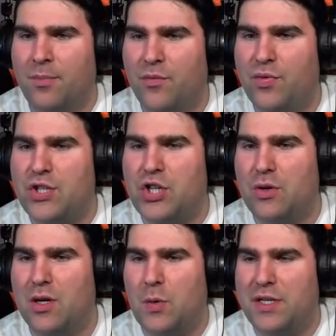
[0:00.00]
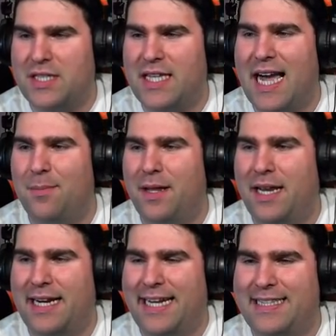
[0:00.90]
vicino a questi alberi,
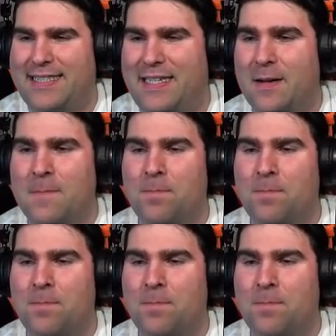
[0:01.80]
ragazzi.